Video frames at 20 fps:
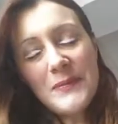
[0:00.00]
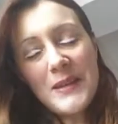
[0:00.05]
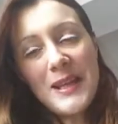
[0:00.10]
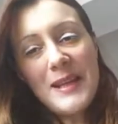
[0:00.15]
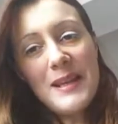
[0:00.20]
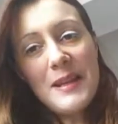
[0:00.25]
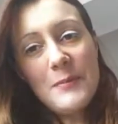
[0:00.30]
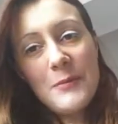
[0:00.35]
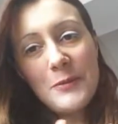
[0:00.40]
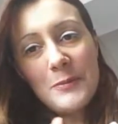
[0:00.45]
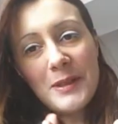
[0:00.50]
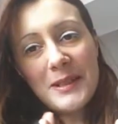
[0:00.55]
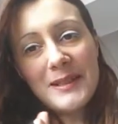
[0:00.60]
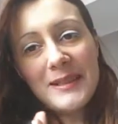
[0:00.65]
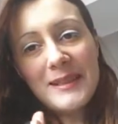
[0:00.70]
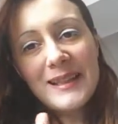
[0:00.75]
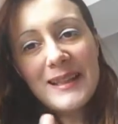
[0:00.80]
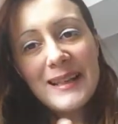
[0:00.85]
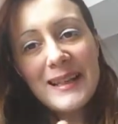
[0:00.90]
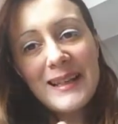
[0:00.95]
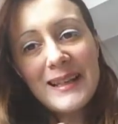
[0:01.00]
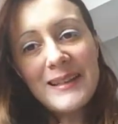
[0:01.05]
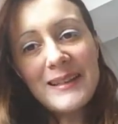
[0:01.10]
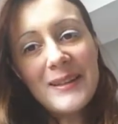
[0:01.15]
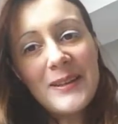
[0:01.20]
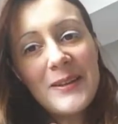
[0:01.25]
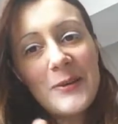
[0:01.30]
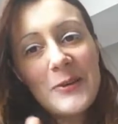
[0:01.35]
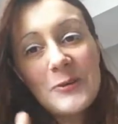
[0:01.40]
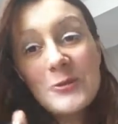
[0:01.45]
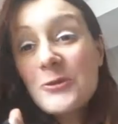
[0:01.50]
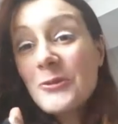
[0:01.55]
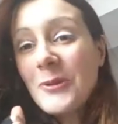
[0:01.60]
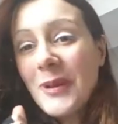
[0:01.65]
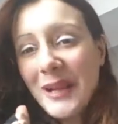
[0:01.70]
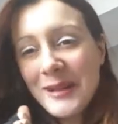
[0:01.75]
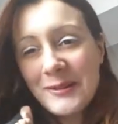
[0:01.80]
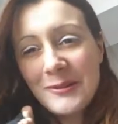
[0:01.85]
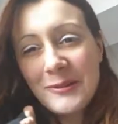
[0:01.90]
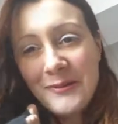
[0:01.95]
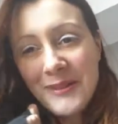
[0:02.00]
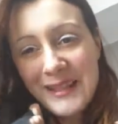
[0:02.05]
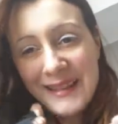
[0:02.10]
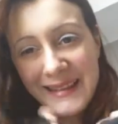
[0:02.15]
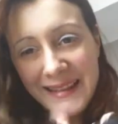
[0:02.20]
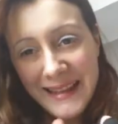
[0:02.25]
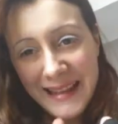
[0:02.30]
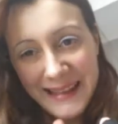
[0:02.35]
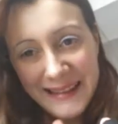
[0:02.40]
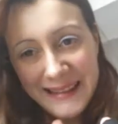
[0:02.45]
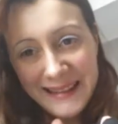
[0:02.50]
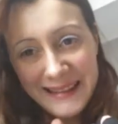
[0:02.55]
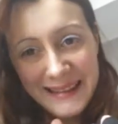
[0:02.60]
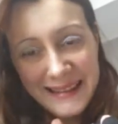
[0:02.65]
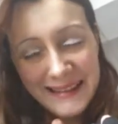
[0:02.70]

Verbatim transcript: e nei momenti di crisi ho giurato vendetta.